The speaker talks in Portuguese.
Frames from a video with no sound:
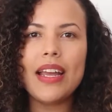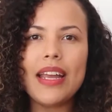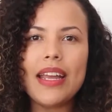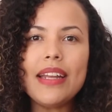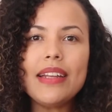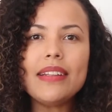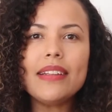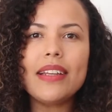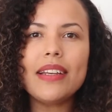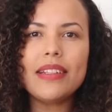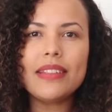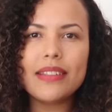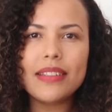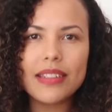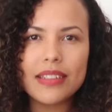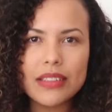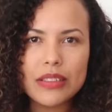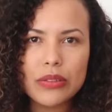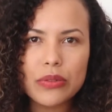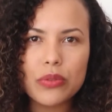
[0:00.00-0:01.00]

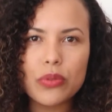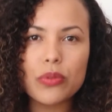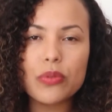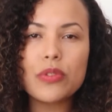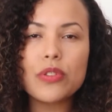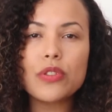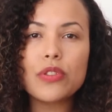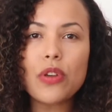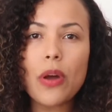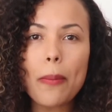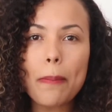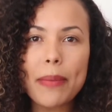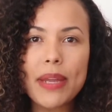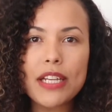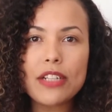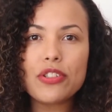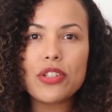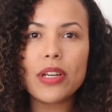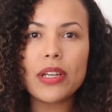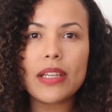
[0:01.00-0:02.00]
Entretanto,
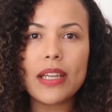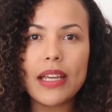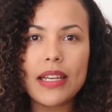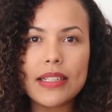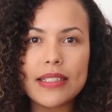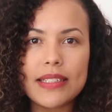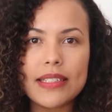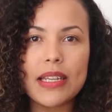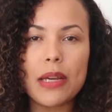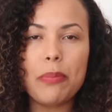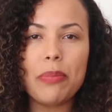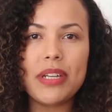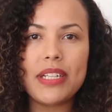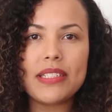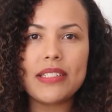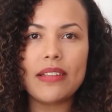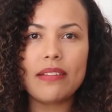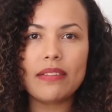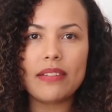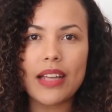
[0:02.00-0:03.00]
somente aqueles que
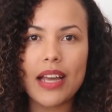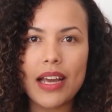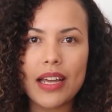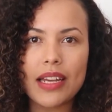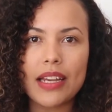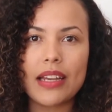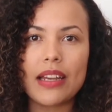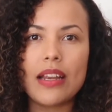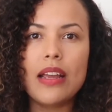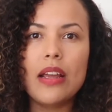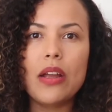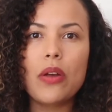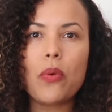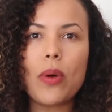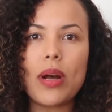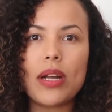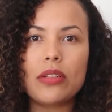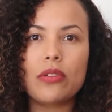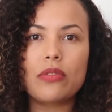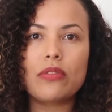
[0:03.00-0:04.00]
apresentarem
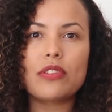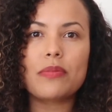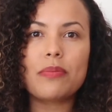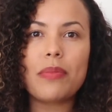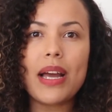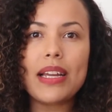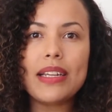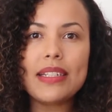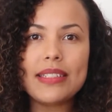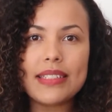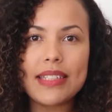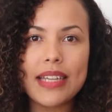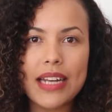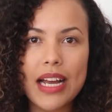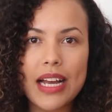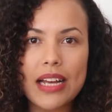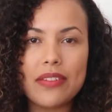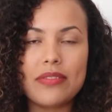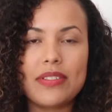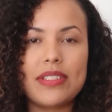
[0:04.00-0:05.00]
quadros mais
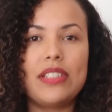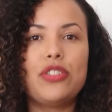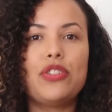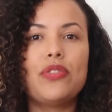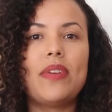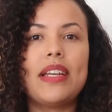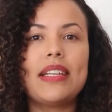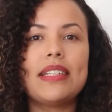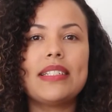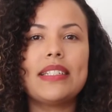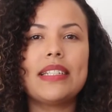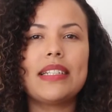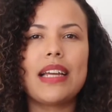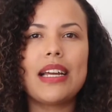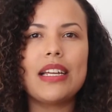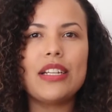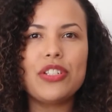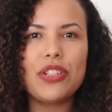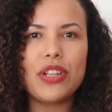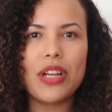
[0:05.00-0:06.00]
graves e tiverem
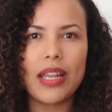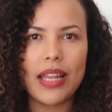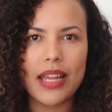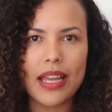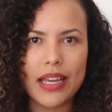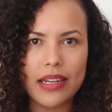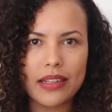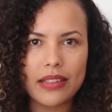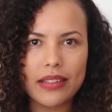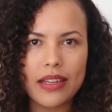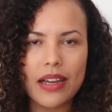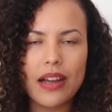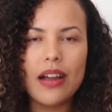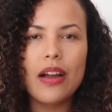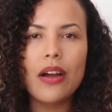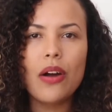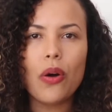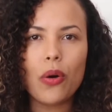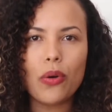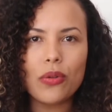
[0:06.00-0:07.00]
sinais de alerta,
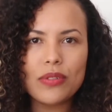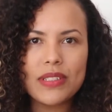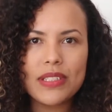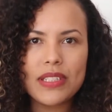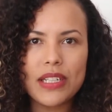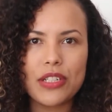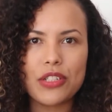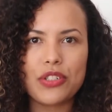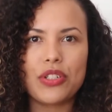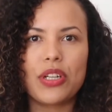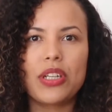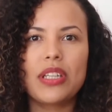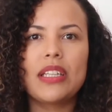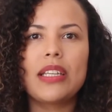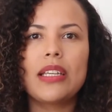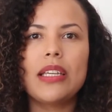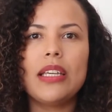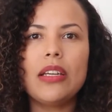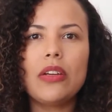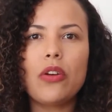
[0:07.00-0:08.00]
ou seja,
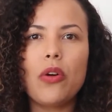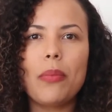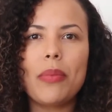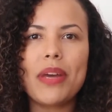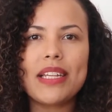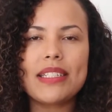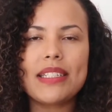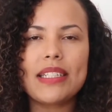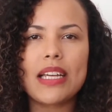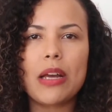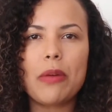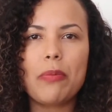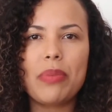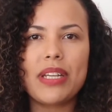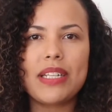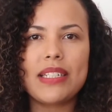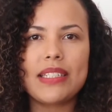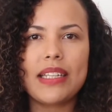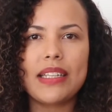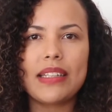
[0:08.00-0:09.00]
que comecem a
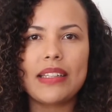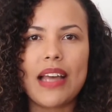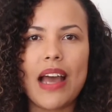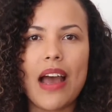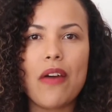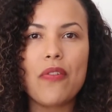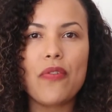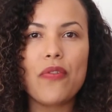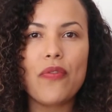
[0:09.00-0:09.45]
apresentar